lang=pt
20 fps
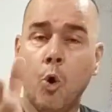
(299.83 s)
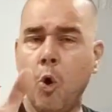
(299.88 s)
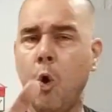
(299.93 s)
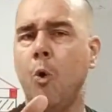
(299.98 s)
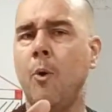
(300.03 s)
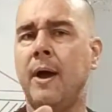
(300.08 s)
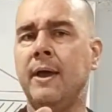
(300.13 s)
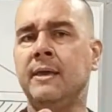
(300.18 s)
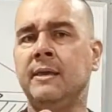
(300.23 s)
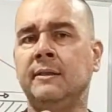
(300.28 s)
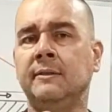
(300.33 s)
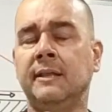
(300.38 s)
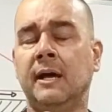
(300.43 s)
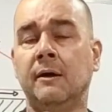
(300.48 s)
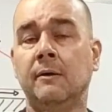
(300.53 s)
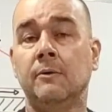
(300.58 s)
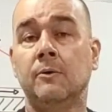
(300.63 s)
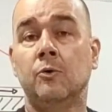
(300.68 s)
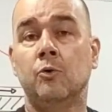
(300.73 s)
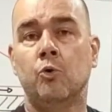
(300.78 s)
ou
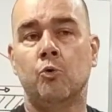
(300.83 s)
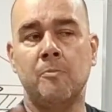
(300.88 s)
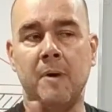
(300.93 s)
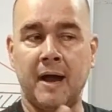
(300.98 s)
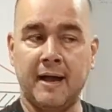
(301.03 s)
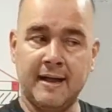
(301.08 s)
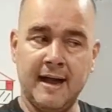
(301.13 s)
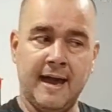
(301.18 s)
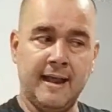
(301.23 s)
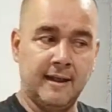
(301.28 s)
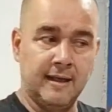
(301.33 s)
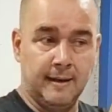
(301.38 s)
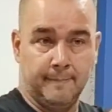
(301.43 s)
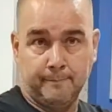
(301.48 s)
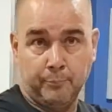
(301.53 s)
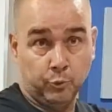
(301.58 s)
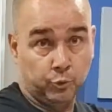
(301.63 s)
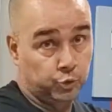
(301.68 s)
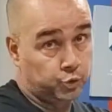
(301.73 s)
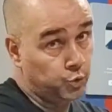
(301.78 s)
ainda uma carga
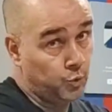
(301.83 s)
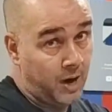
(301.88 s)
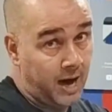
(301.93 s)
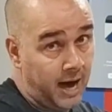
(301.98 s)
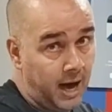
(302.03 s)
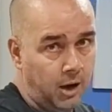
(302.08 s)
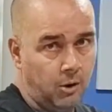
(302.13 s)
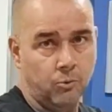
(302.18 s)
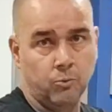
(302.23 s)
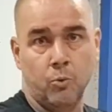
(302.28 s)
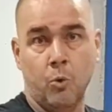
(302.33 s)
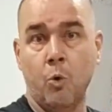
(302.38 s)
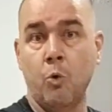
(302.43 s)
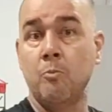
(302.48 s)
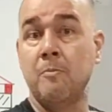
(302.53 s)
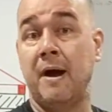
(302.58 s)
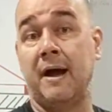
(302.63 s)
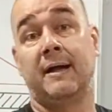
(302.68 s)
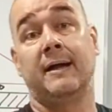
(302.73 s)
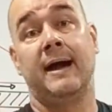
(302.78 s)
pontual ou
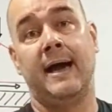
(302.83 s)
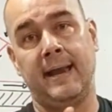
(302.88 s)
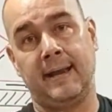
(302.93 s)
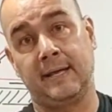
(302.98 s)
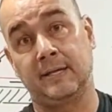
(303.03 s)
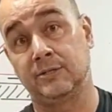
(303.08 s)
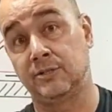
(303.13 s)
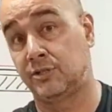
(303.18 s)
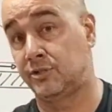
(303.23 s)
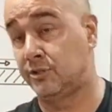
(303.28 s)
uma carga